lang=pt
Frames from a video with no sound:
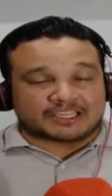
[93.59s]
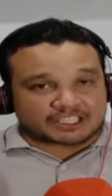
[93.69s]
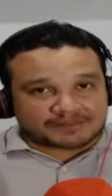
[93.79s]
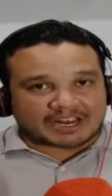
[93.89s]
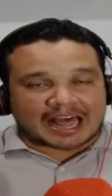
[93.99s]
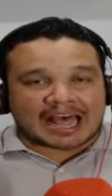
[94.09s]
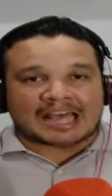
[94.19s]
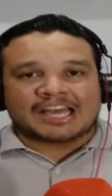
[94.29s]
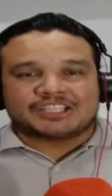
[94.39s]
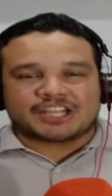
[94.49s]
Estive lá,
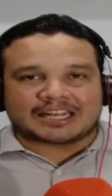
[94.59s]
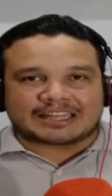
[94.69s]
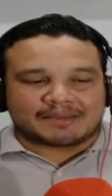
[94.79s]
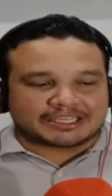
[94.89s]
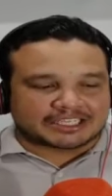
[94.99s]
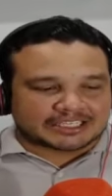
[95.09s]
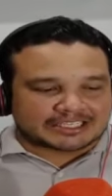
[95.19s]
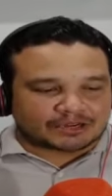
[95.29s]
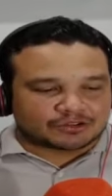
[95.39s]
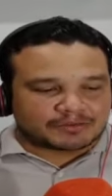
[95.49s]
diretamente de
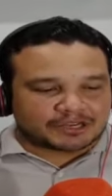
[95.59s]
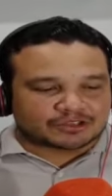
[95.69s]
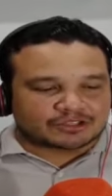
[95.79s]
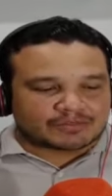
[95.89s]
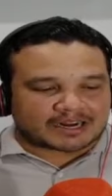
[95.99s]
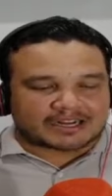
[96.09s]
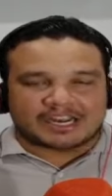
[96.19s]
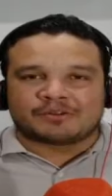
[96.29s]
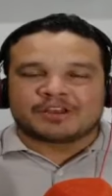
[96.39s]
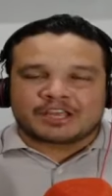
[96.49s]
São Domingos do
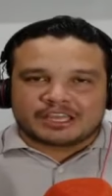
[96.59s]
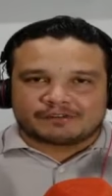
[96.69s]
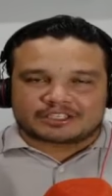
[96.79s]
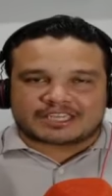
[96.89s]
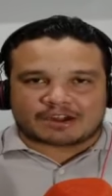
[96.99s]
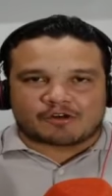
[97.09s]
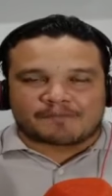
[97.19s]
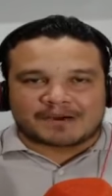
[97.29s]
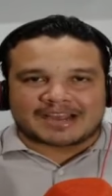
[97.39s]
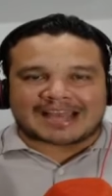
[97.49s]
Maranhão, e você
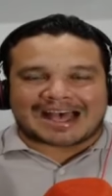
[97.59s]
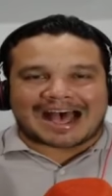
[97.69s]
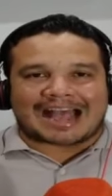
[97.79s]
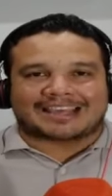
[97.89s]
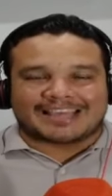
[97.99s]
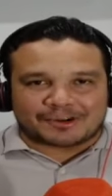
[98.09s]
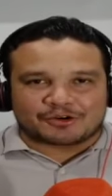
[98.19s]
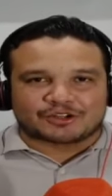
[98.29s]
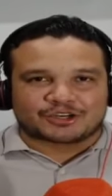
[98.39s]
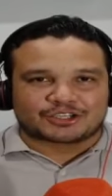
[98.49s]
acompanha aqui
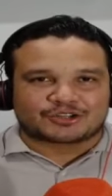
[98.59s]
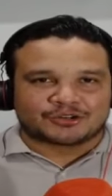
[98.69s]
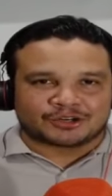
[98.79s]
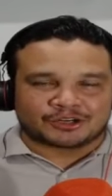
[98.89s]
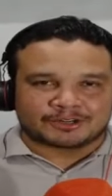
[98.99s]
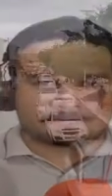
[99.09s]
conosco.